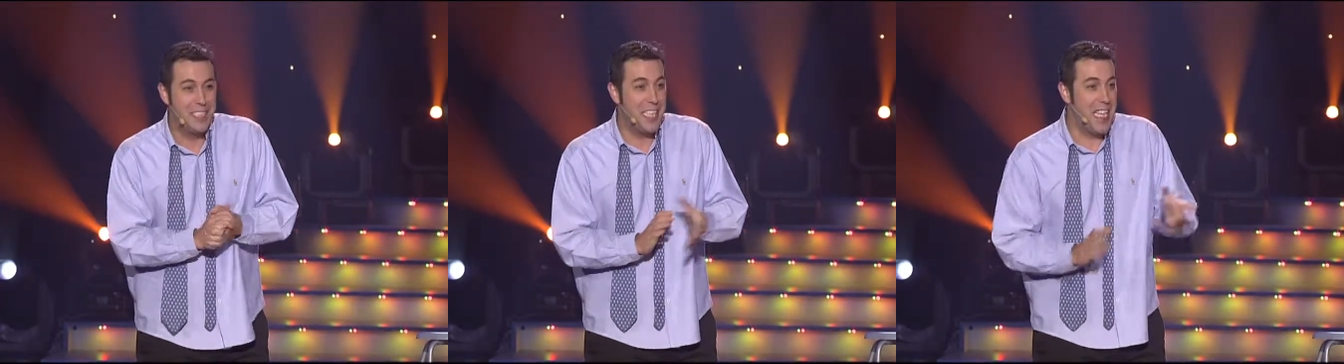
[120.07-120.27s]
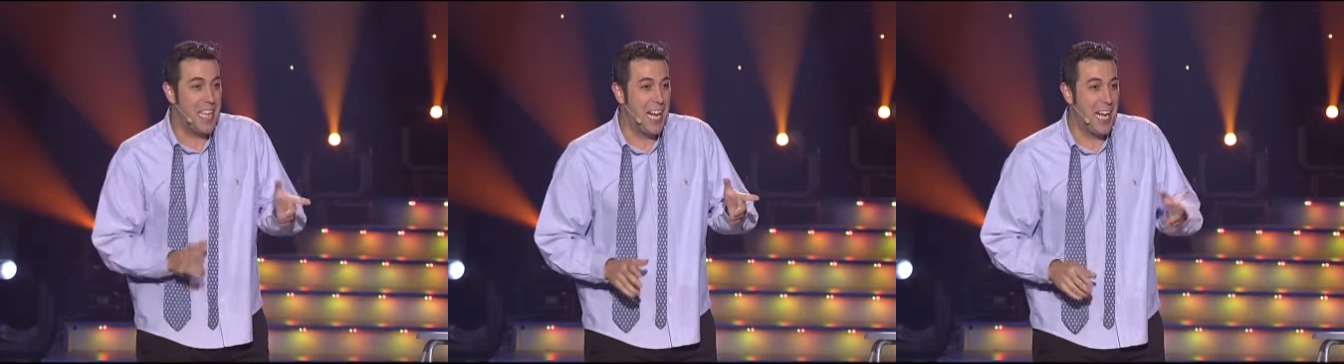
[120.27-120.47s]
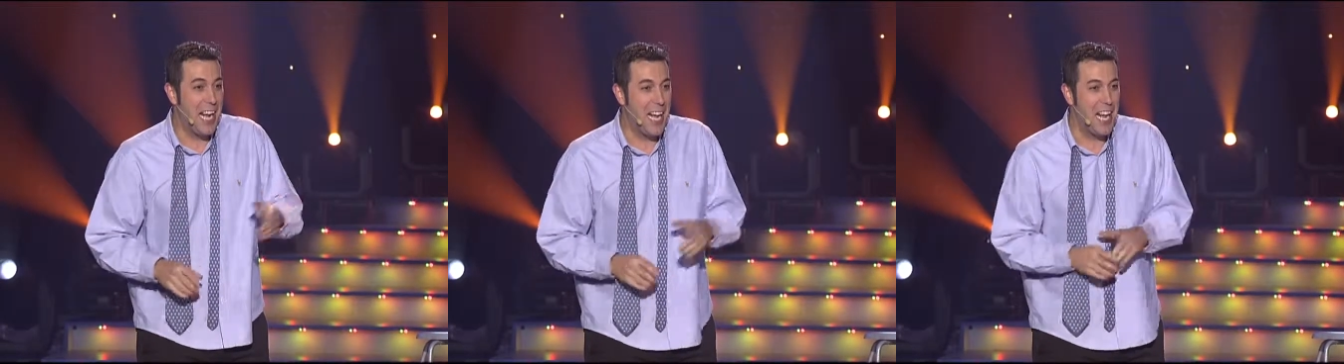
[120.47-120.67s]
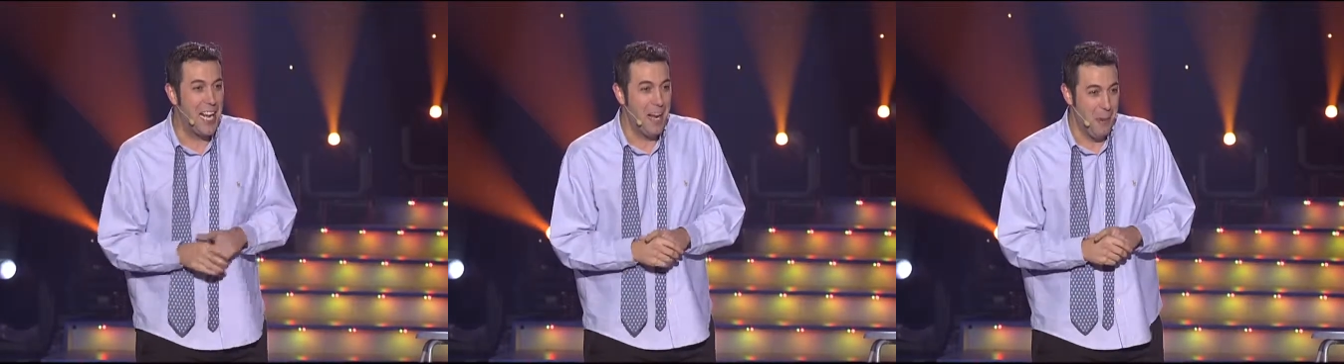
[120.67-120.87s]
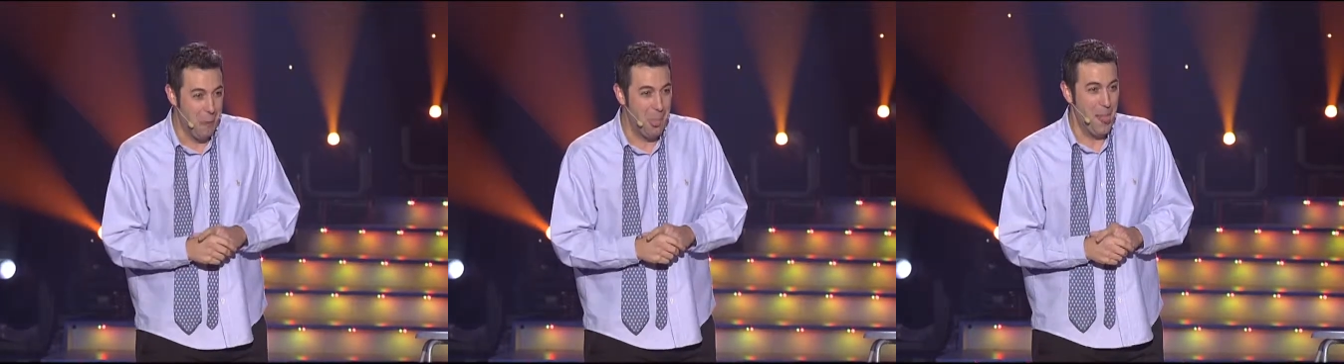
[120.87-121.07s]
Si ella
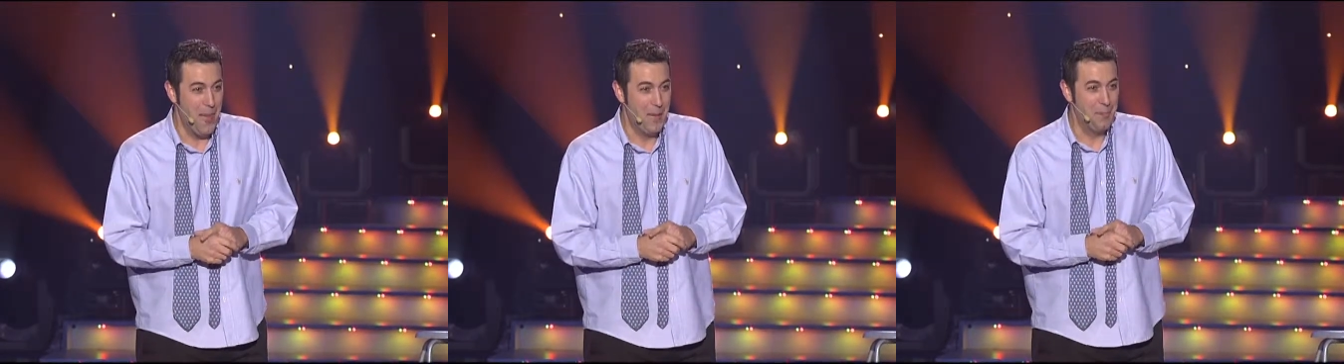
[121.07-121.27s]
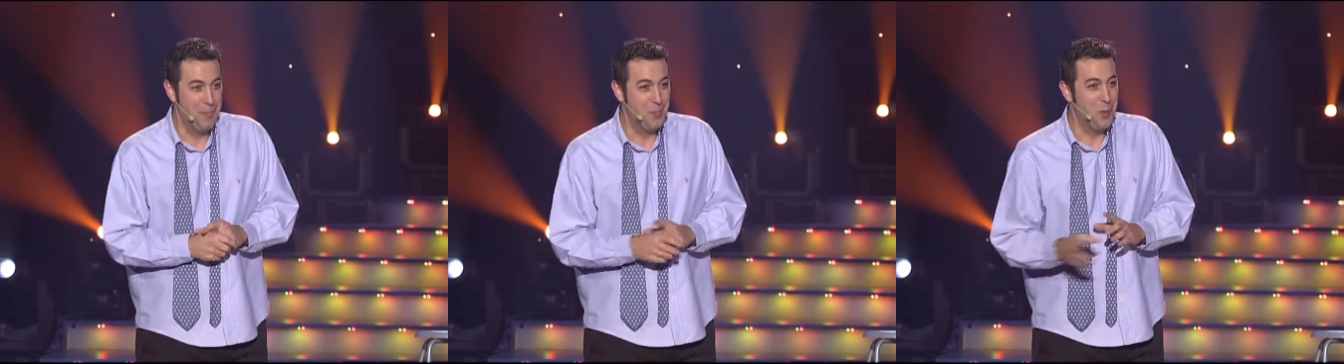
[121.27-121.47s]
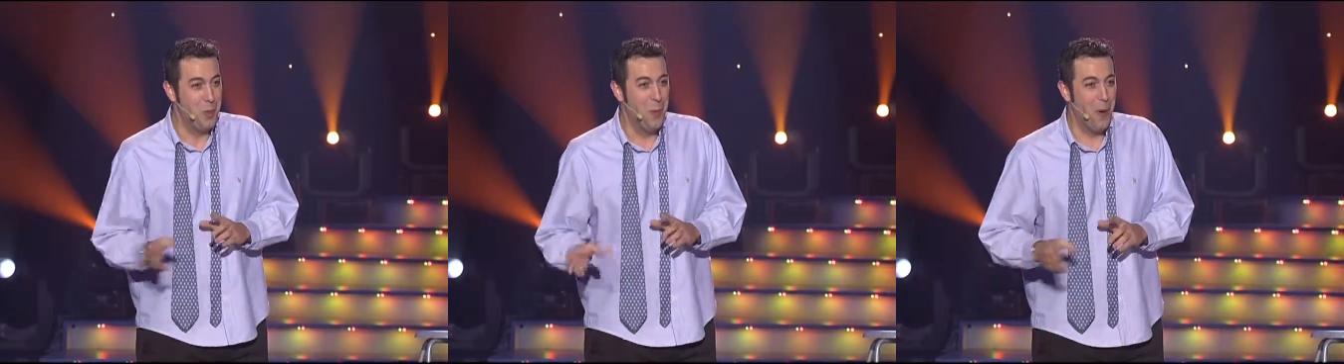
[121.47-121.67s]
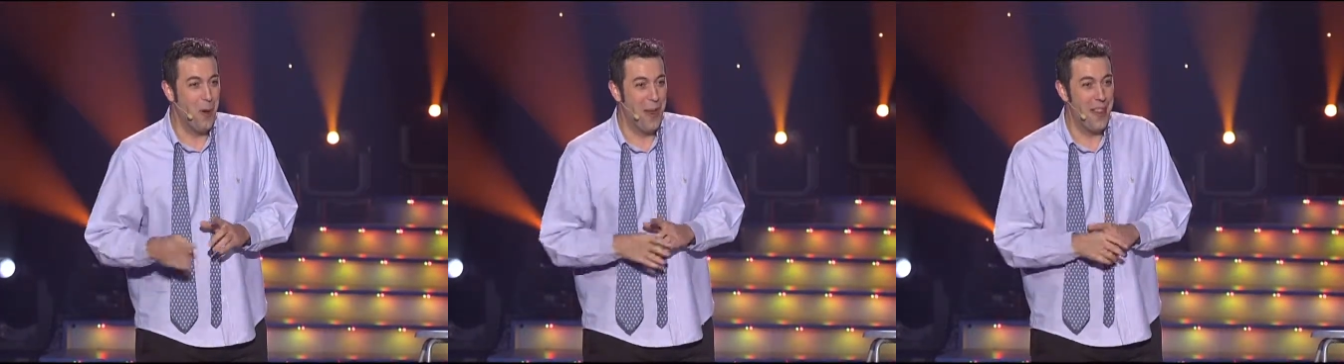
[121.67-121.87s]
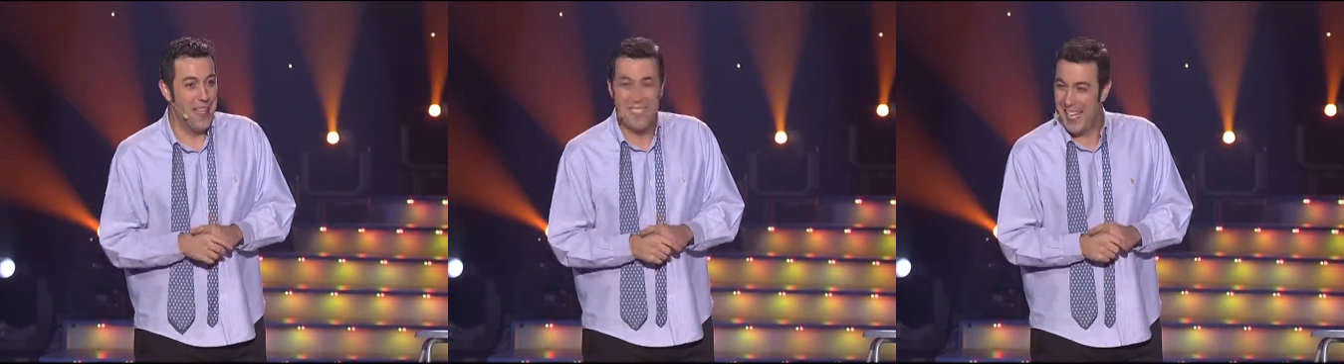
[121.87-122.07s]
quiere, tú
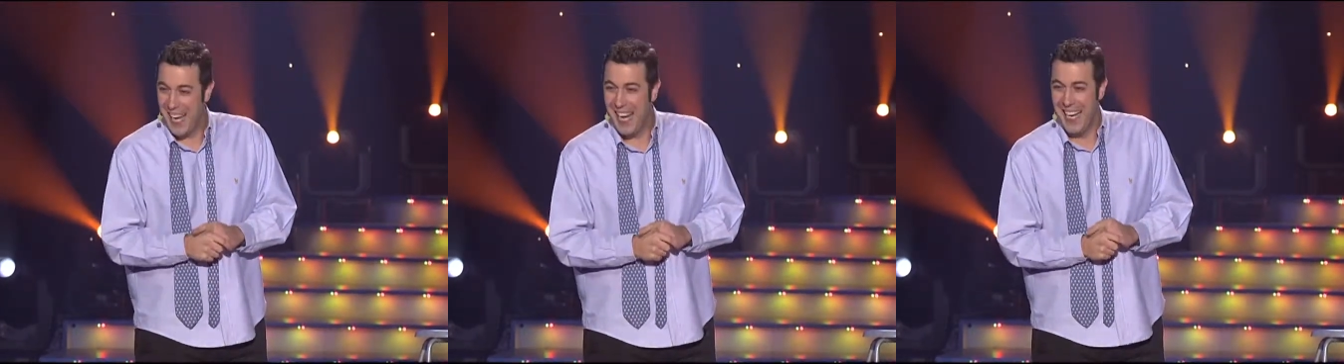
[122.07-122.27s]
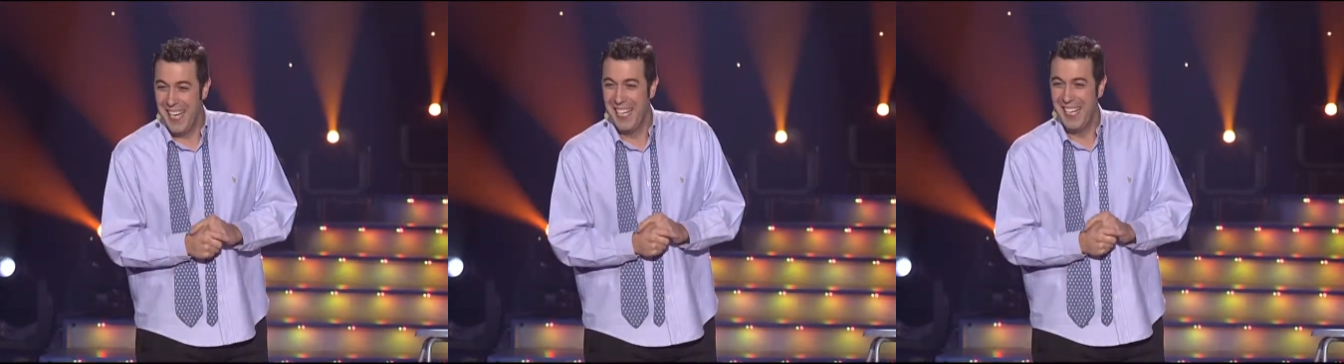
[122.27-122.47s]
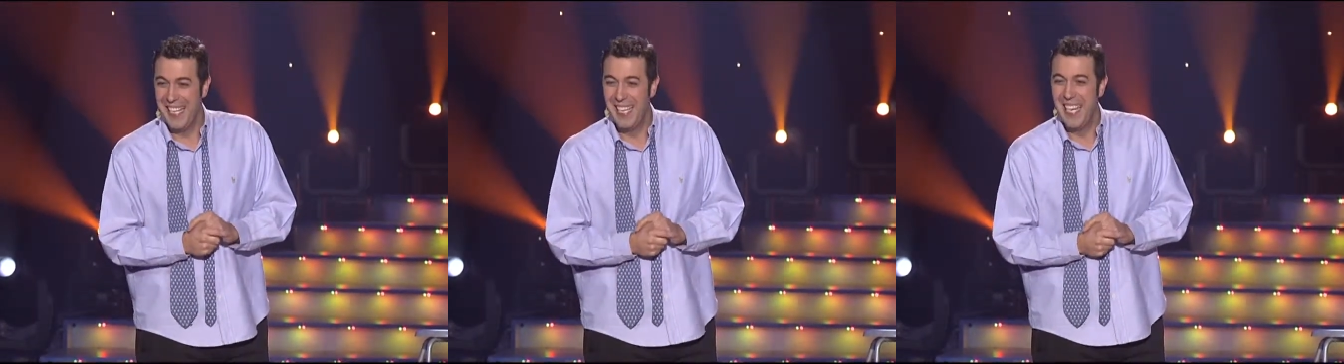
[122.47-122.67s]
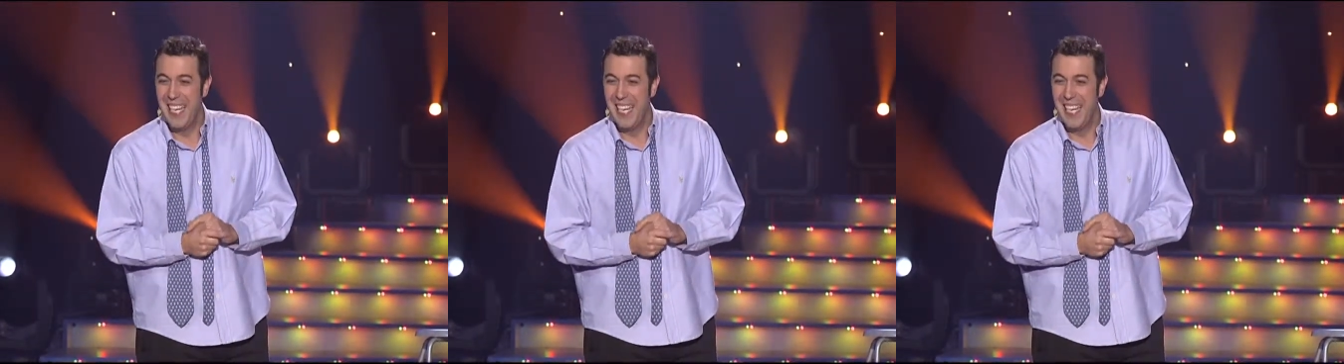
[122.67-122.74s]
puedes. ¿eh?